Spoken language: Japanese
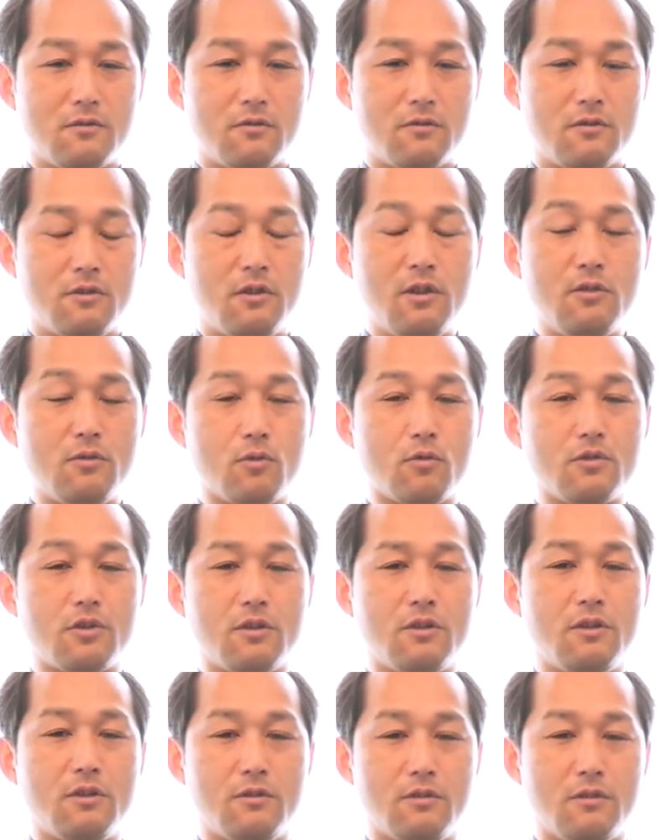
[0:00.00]
2年どこ
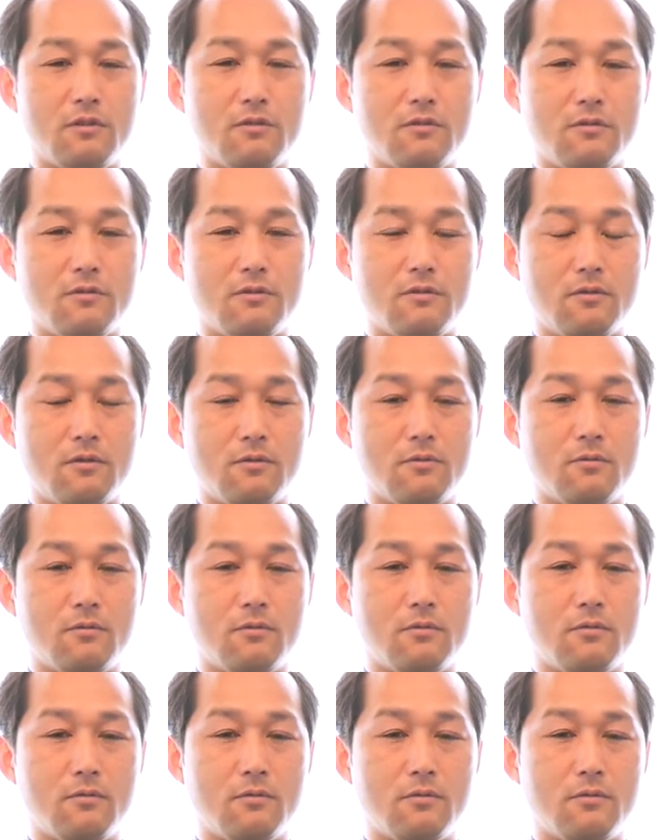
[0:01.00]
じゃないな、あ
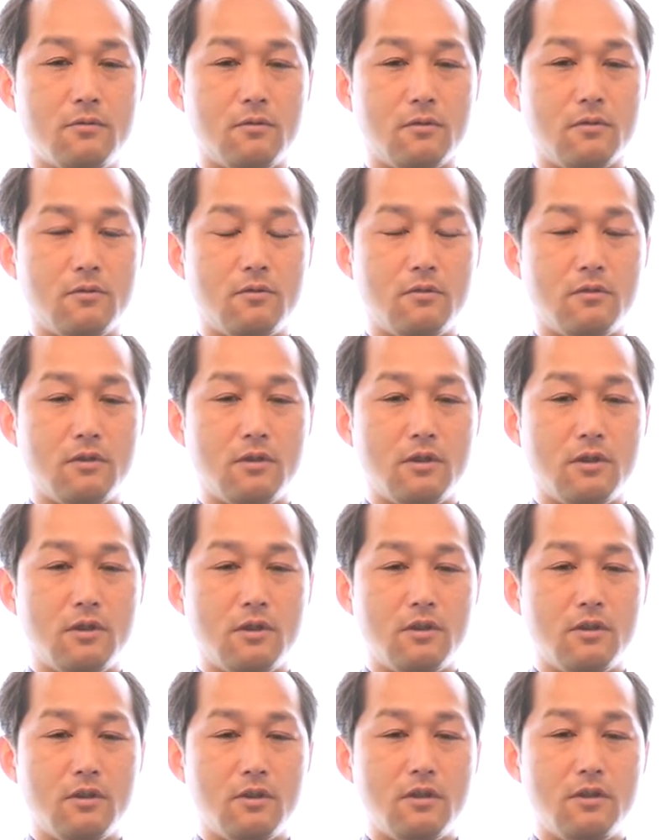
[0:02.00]

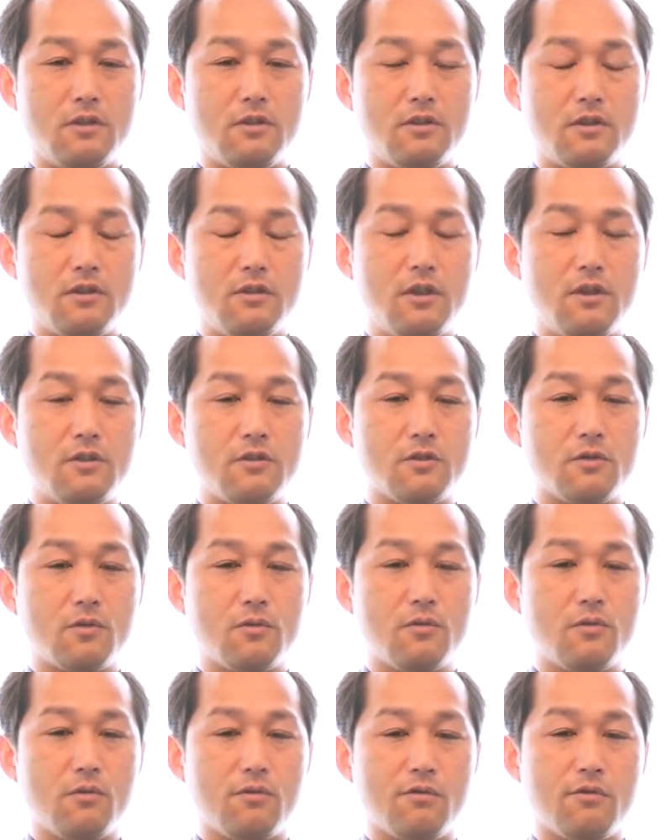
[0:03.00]
のー、1年
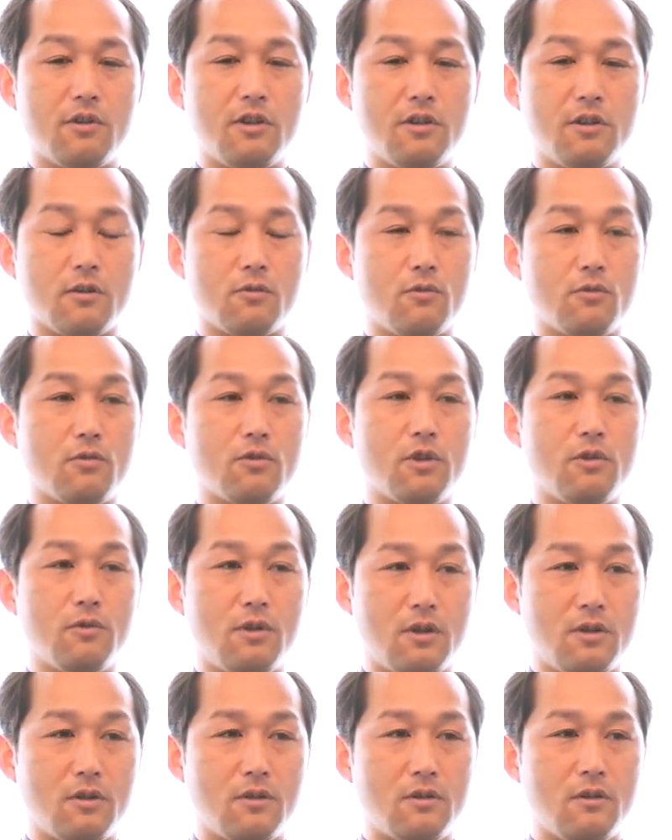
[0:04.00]
ちょっと過ぎた頃に
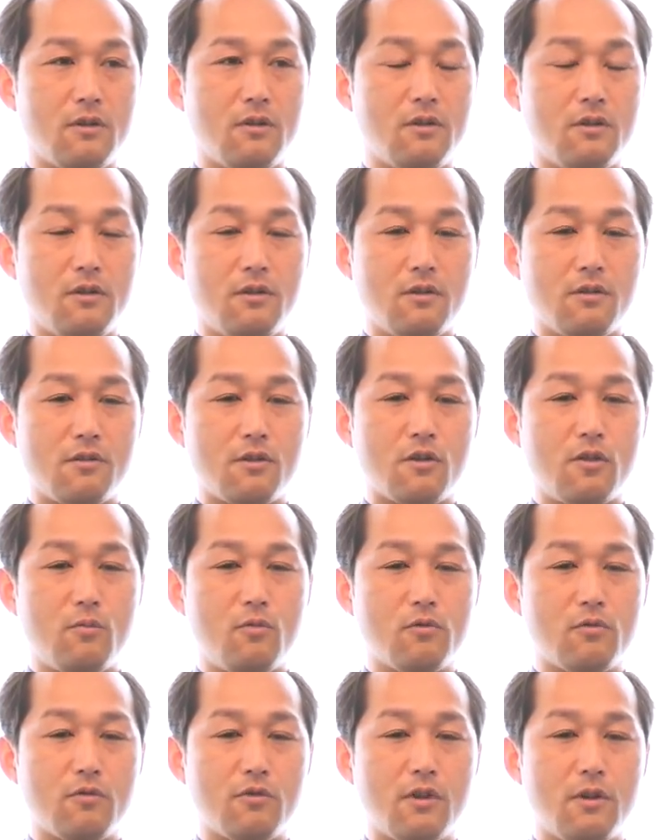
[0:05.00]
は坂
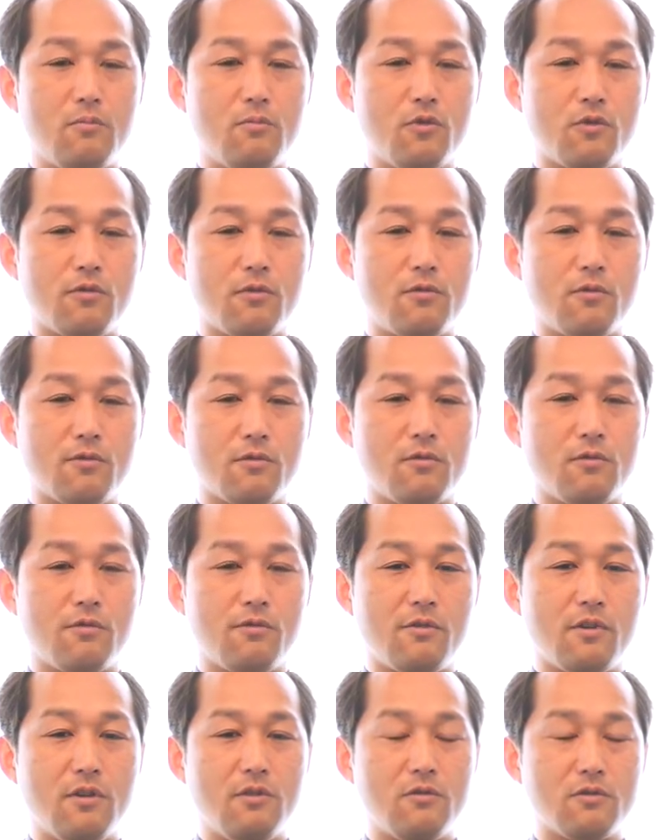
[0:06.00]
本さんもそろそろ
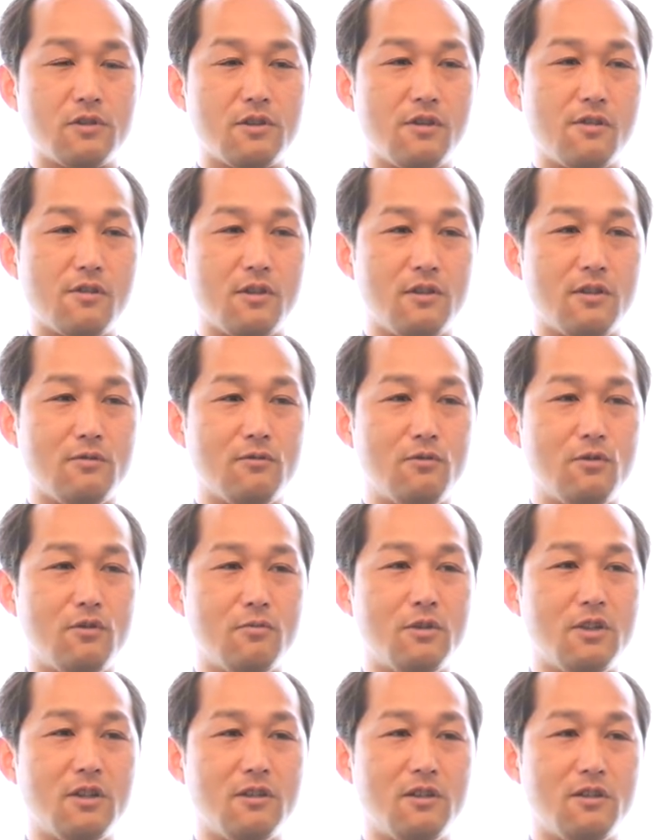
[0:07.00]
次の審査で黒
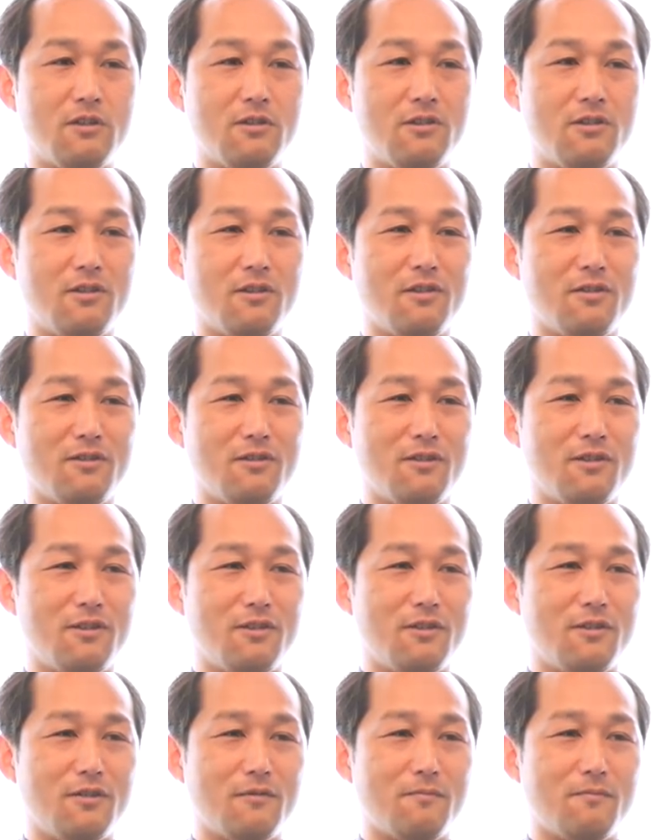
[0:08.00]
帯だねって
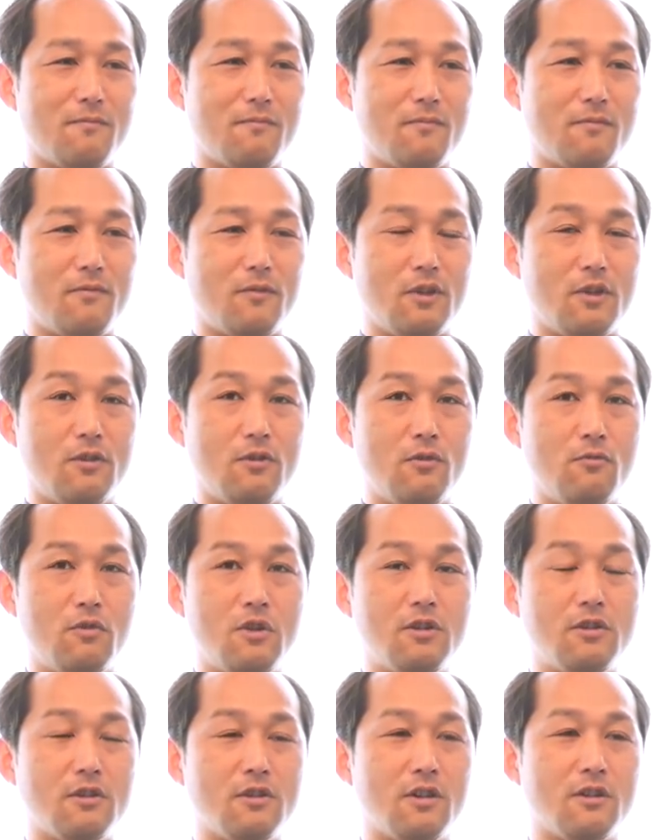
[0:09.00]
言
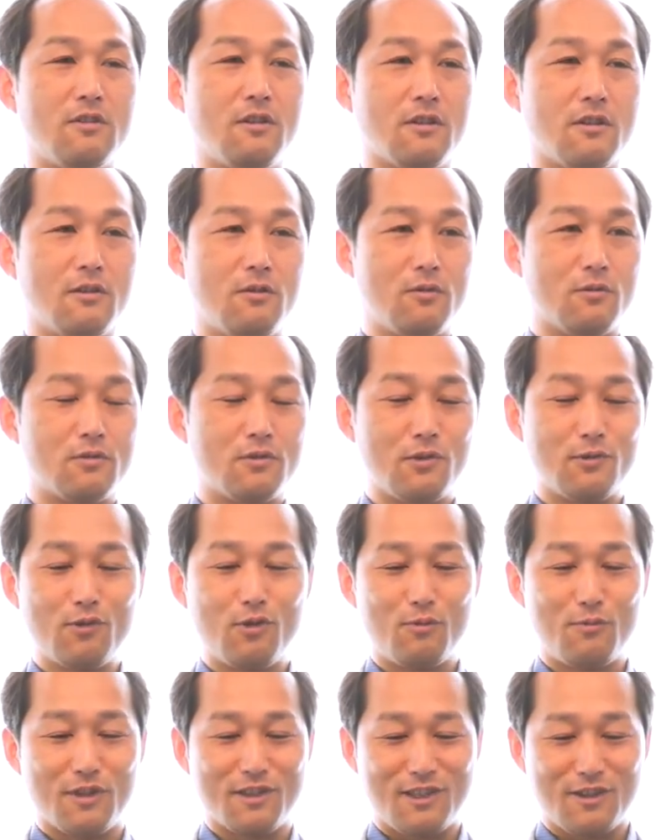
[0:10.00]
われてたんだけどちょっ
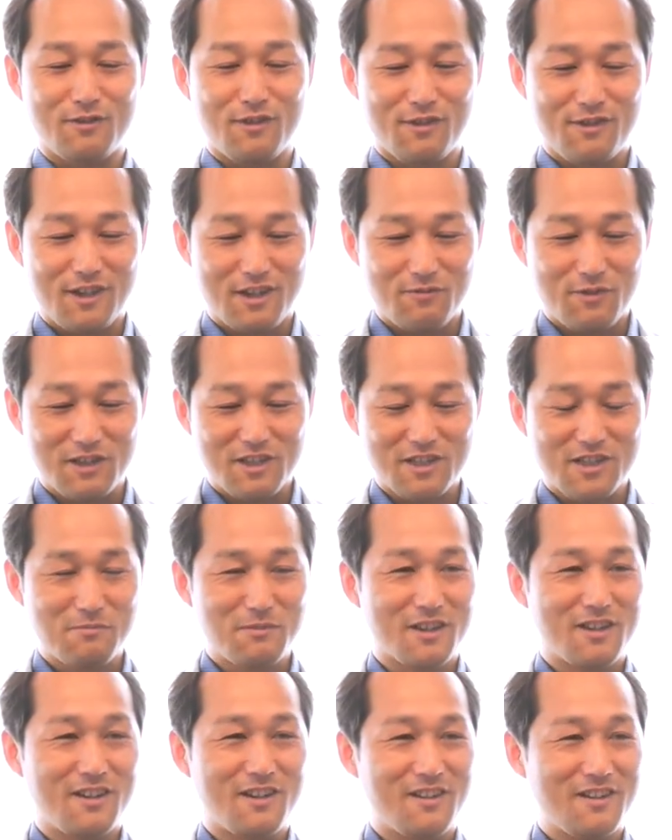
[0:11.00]
と待ってください私
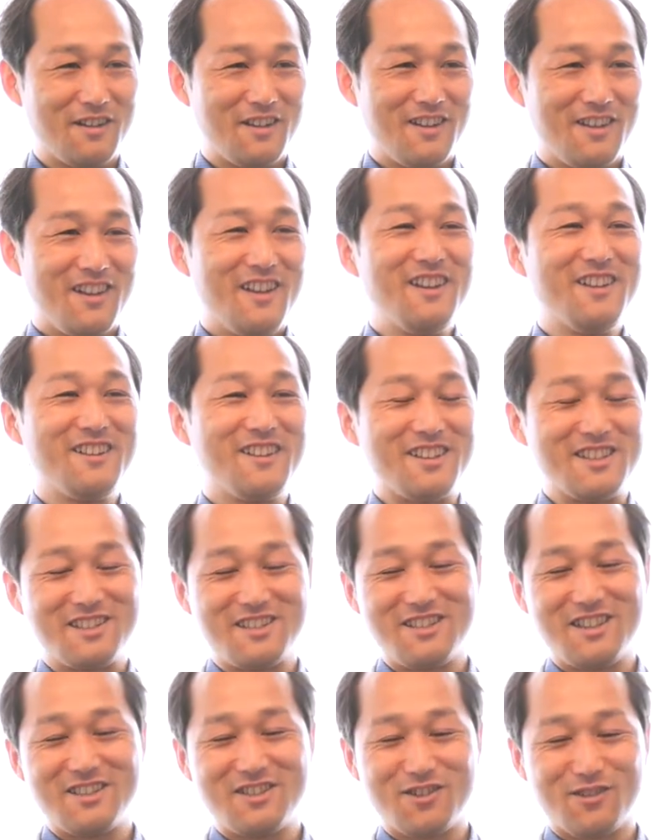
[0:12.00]
まだ
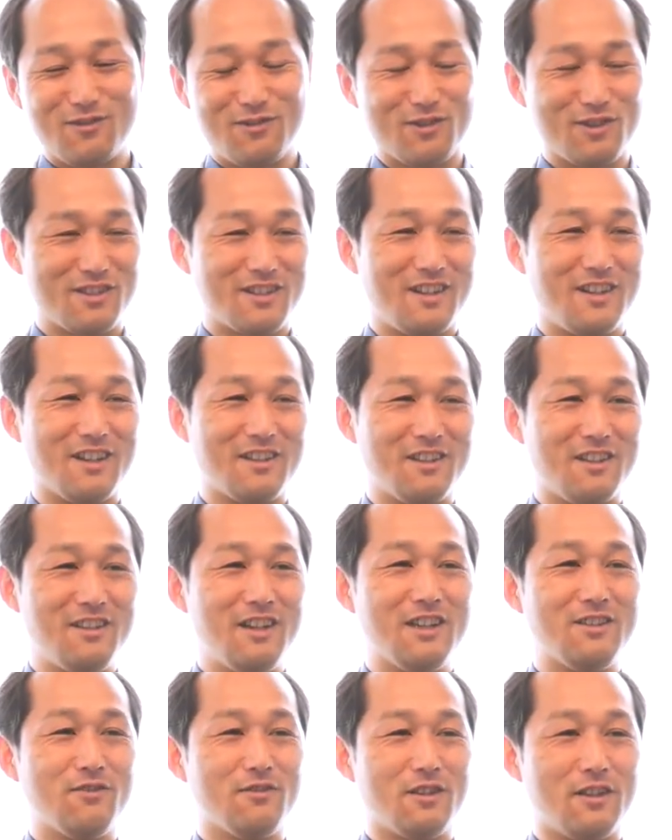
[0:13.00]
1年ちょっとしかやって
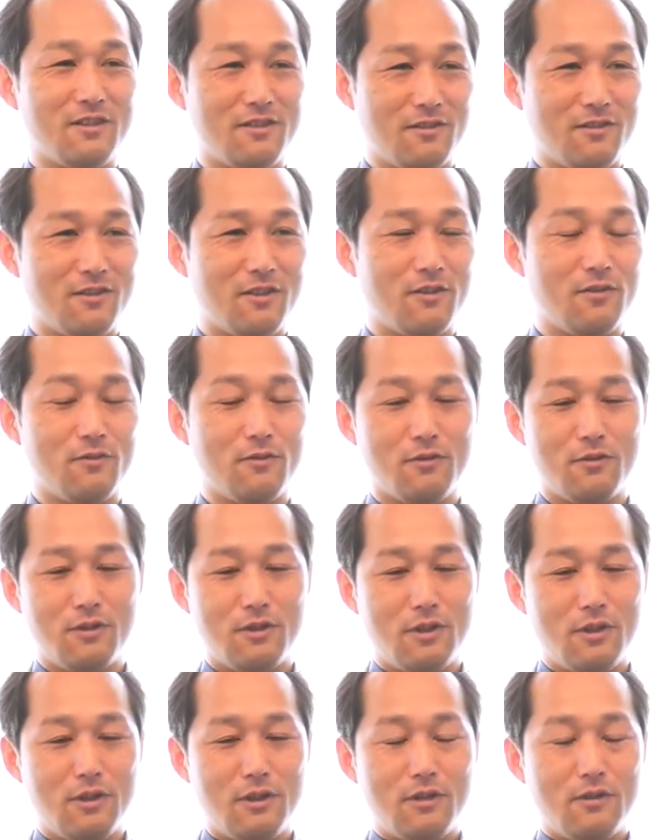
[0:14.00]
ないのでってい
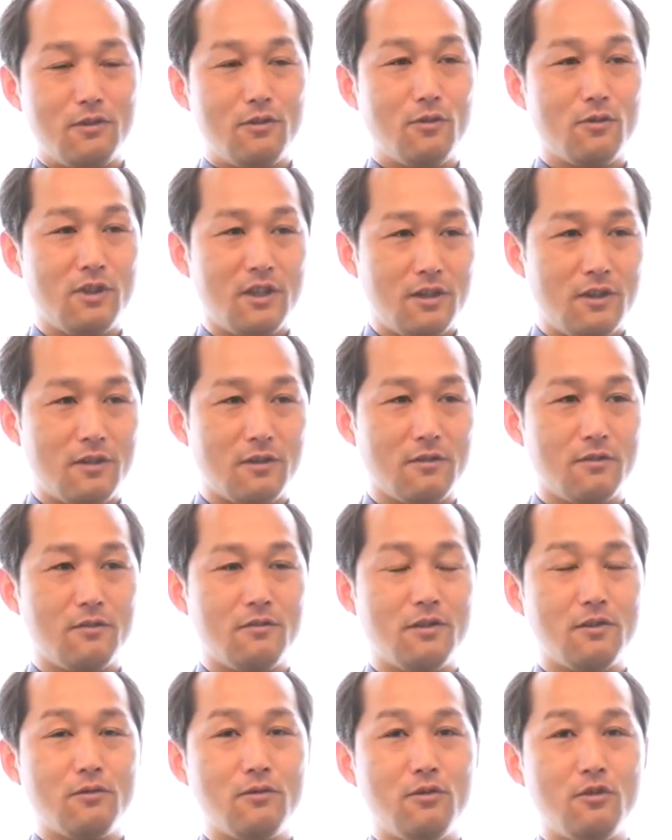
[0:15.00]
うので
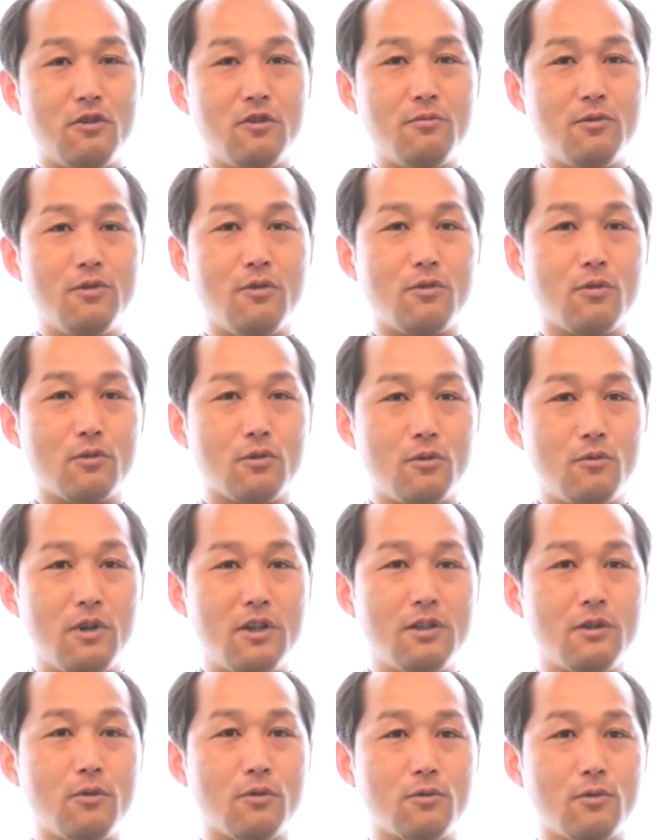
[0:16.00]
で黒帯を
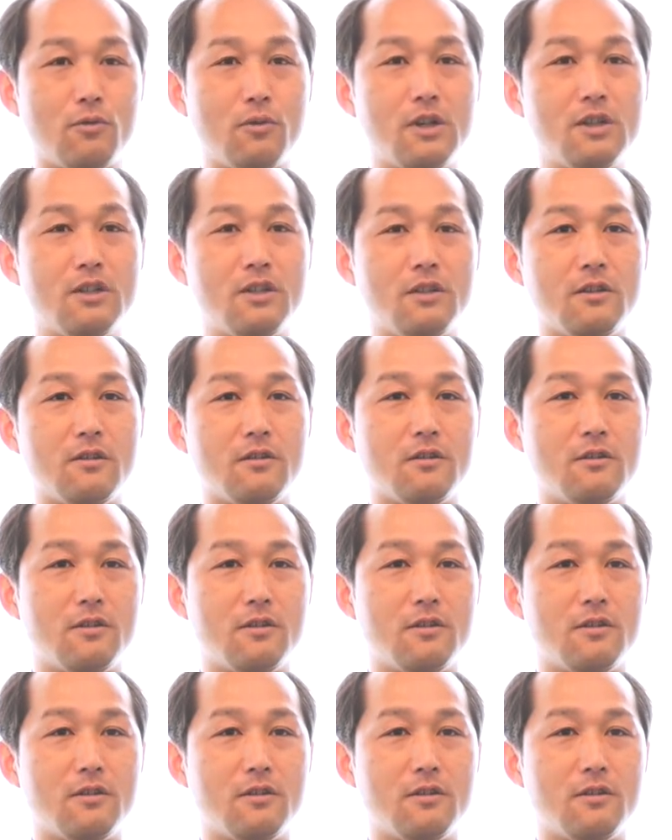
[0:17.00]
断り断り